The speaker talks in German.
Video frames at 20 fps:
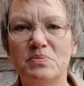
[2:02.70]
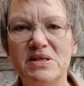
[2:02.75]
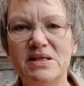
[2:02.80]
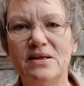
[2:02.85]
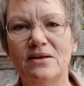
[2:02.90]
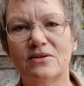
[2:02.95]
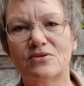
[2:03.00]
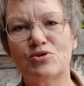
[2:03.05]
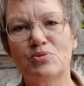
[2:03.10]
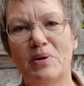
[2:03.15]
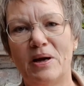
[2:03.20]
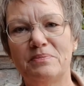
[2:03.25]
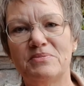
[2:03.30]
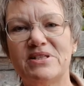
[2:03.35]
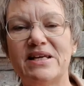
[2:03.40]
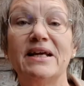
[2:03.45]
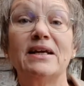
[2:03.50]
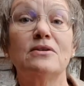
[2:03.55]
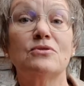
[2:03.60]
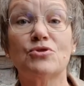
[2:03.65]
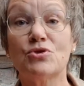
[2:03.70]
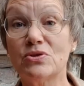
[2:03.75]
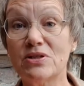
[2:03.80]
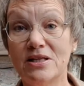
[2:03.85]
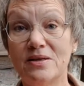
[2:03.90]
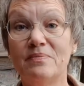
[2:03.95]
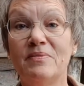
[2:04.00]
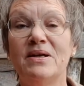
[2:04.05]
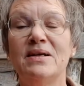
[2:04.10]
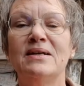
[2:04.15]
mir, zu meinem Denken, zu
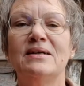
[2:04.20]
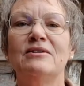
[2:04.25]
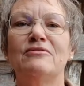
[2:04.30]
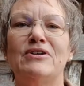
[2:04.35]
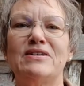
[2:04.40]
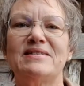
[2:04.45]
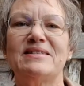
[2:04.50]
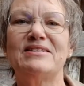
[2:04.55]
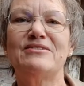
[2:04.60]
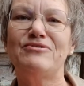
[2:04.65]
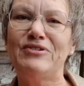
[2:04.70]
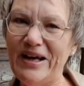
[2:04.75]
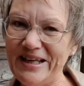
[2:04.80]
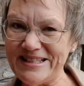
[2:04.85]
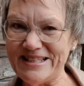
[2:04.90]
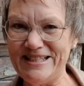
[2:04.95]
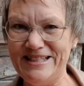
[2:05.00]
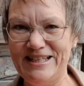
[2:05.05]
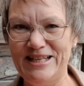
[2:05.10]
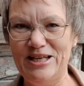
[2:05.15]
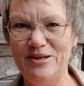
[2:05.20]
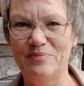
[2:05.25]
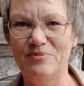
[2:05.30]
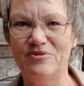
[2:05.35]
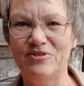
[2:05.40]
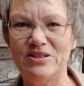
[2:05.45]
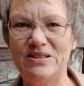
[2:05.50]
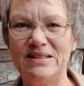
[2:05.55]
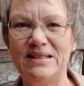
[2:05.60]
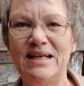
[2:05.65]
dem, was ich weitergeben
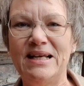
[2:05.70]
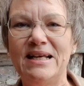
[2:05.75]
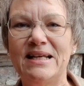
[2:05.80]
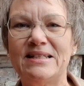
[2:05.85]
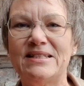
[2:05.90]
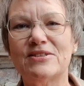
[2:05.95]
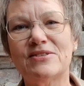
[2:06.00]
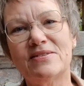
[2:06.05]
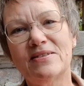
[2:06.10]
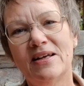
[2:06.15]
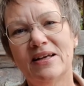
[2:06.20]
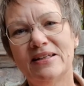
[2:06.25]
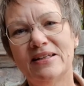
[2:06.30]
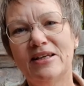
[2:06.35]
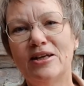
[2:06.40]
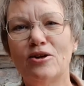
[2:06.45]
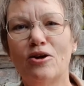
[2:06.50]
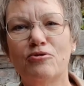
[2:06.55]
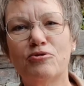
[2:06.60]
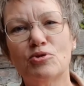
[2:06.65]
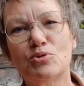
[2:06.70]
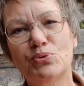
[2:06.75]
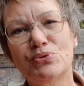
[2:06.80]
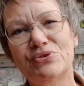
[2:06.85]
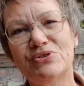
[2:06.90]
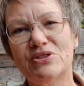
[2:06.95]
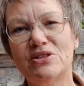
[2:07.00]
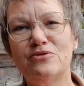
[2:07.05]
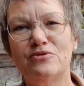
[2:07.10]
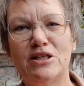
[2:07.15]
will. Dass jeder von
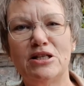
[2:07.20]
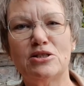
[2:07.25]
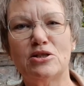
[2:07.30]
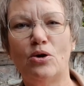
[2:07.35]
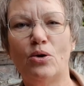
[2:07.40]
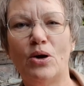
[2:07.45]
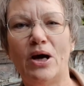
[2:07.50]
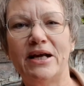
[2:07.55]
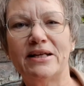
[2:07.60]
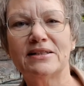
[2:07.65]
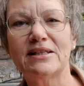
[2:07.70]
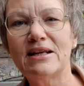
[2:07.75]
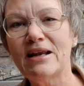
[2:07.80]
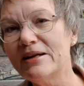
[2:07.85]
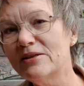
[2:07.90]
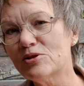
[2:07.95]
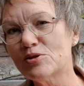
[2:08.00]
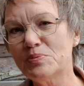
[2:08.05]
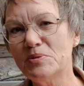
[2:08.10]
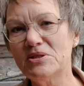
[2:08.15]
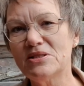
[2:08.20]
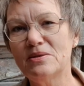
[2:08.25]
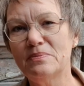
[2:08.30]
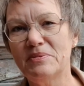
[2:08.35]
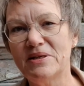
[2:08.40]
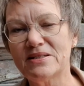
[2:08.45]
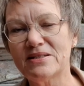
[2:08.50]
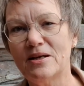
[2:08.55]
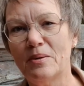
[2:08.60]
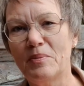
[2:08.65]
uns die Welt auch ein kleines bisschen
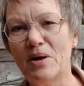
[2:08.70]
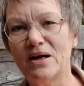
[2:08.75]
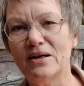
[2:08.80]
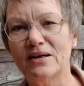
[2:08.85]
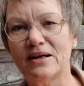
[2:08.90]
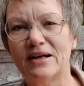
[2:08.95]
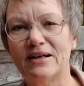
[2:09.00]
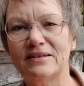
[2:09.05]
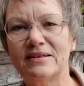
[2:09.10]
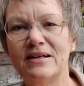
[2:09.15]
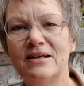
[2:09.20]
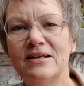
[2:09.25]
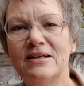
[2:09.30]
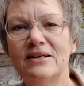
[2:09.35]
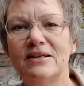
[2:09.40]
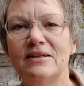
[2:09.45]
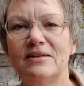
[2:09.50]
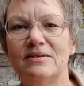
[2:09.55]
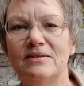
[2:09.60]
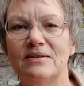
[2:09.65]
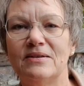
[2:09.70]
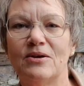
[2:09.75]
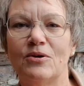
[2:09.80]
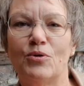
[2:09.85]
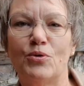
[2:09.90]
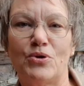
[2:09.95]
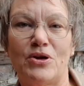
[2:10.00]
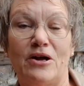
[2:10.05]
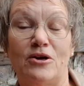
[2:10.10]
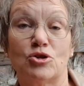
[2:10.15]
besser machen kann
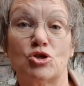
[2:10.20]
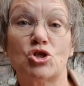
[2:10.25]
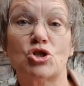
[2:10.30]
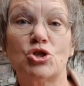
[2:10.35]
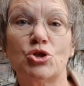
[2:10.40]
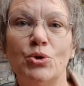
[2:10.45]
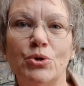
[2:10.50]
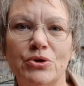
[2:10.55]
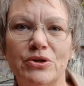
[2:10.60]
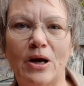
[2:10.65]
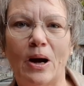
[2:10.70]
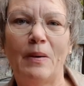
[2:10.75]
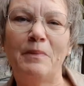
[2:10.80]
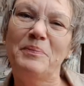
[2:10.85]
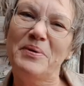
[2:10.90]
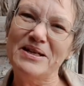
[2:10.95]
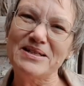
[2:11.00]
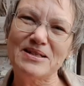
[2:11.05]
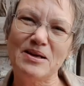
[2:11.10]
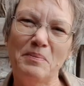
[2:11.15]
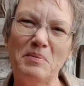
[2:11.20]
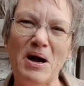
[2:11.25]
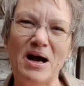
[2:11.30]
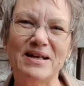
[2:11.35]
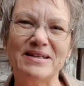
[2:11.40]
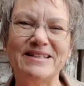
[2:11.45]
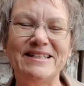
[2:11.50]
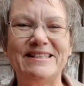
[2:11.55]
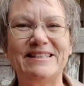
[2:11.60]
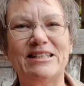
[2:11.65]
oder schöner, besser
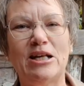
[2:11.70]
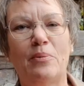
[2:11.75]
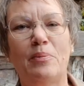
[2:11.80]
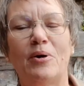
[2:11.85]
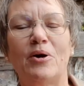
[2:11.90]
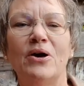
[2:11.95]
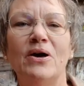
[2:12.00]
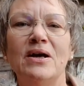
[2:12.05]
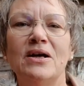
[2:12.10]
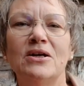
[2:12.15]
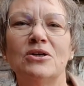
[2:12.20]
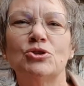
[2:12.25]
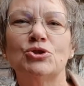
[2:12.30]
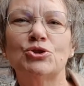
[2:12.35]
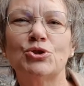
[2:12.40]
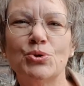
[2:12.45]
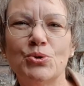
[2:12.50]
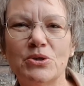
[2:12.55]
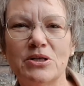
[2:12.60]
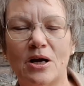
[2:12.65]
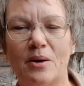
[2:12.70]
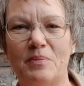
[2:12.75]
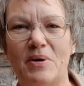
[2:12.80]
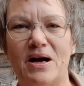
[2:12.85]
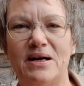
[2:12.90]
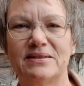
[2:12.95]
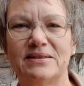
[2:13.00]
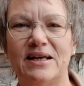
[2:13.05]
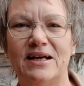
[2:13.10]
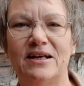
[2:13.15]
machen nicht, aber schöner
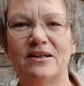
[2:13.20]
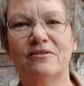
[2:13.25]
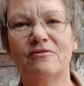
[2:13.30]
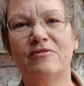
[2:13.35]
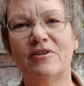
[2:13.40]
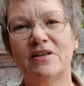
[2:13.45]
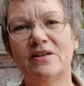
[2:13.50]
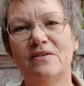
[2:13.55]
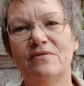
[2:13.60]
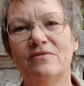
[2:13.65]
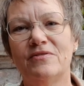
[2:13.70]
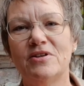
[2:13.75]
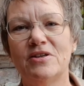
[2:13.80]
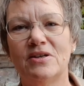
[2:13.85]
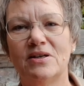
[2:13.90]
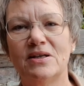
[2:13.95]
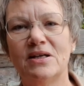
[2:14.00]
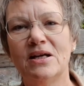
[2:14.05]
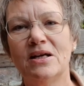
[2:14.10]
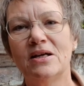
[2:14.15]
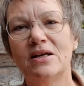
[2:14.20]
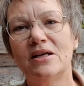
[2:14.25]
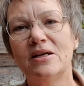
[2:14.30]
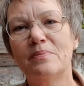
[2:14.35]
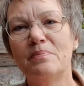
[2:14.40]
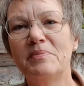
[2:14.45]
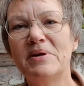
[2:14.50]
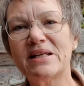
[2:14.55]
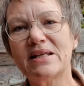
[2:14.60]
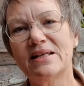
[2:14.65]
machen kann, wenn wir
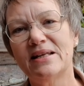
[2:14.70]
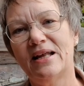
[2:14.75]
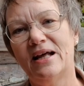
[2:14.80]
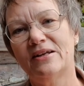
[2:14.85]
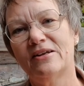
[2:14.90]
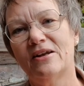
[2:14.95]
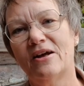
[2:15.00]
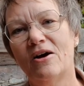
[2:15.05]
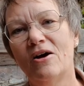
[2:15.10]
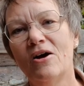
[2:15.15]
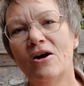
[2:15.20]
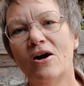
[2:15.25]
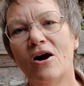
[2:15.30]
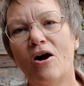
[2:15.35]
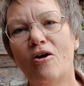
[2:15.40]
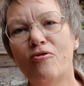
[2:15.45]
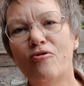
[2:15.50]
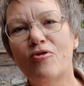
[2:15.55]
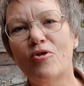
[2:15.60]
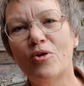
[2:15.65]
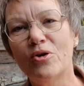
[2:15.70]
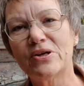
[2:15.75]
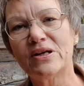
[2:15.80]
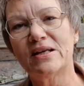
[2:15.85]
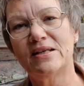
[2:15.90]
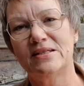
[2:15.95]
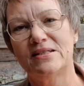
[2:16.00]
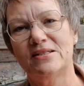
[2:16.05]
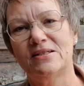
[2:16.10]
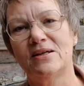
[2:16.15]
im Miteinander auch
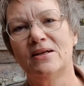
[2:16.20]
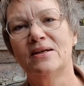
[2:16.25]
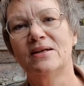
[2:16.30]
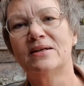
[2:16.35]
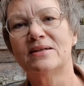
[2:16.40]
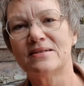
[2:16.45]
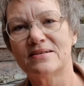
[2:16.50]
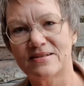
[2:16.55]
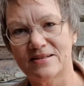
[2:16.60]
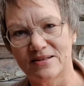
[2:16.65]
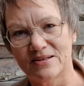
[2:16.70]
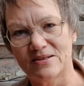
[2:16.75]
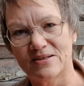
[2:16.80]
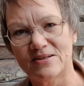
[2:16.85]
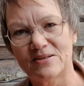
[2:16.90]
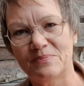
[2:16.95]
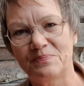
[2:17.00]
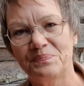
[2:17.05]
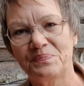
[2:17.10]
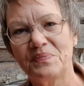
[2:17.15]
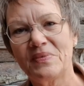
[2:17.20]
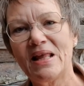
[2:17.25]
freundlich sind.